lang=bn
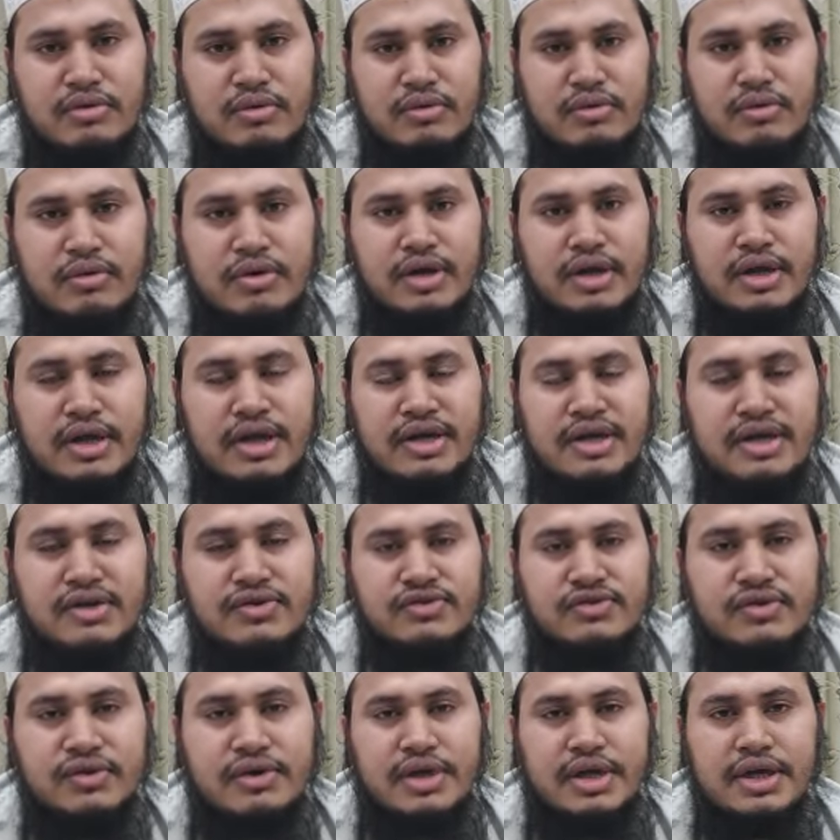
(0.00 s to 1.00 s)
কুল ইন্না
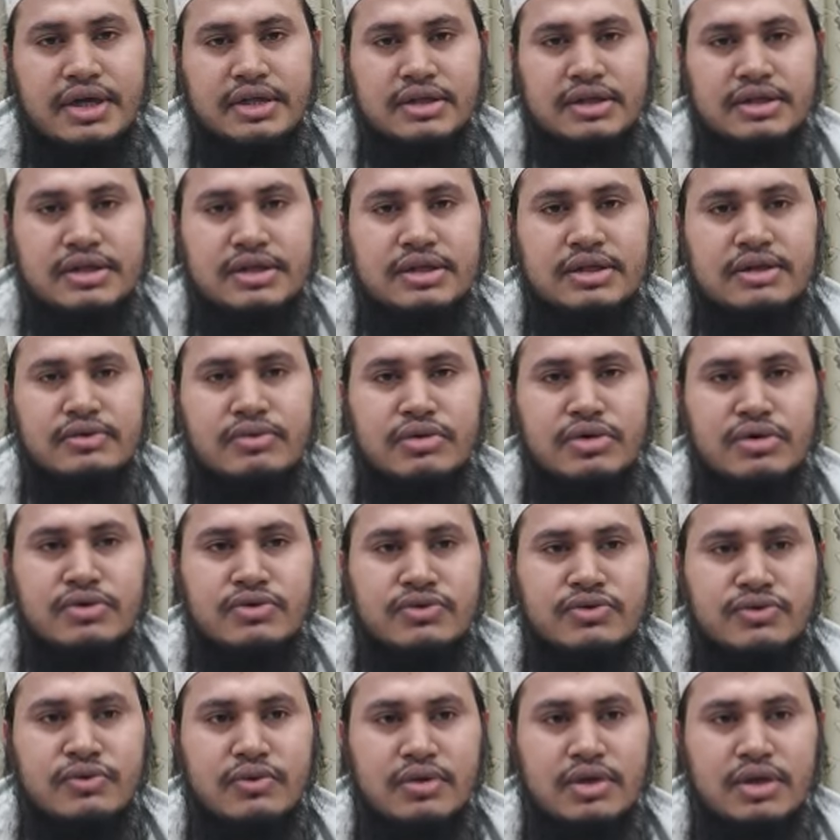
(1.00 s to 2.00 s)
সলাথি
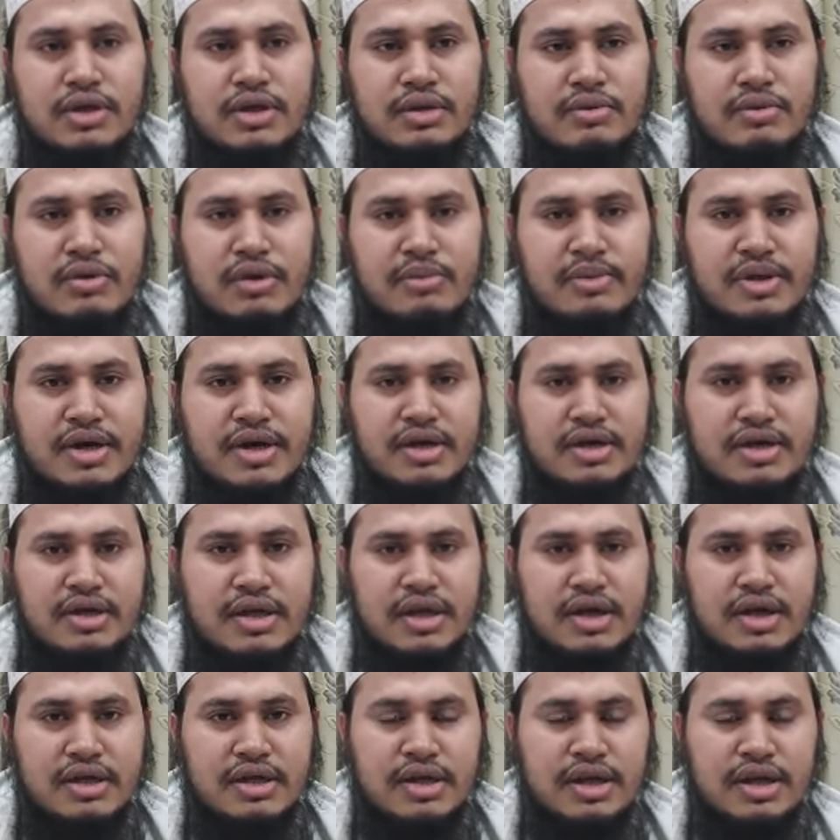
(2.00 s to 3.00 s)
ওয়ানুসুকি
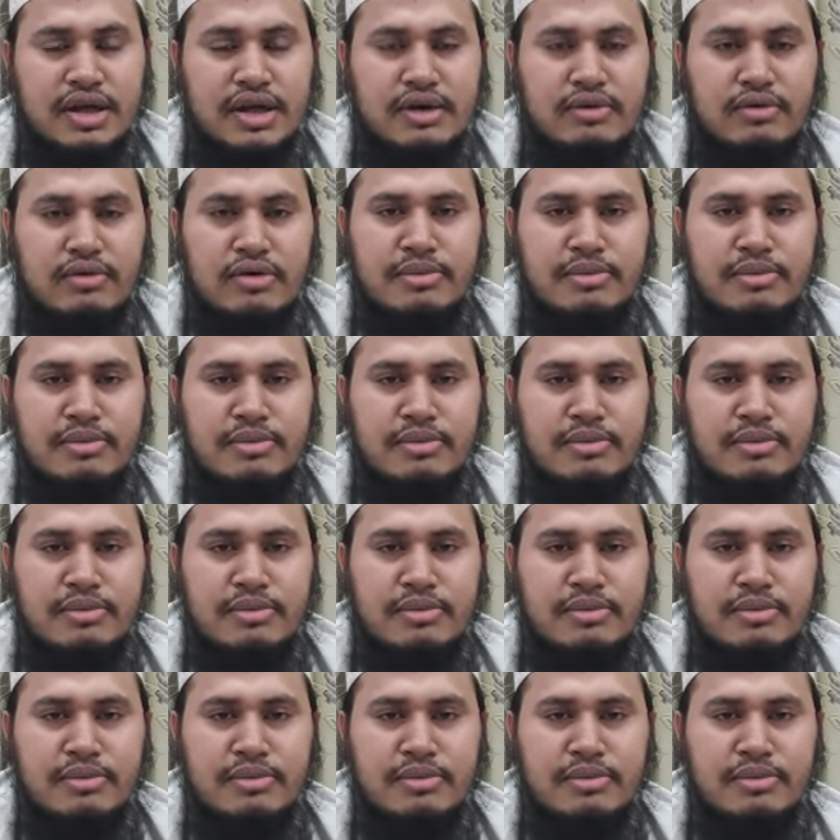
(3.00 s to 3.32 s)
ওয়ামাহিয়া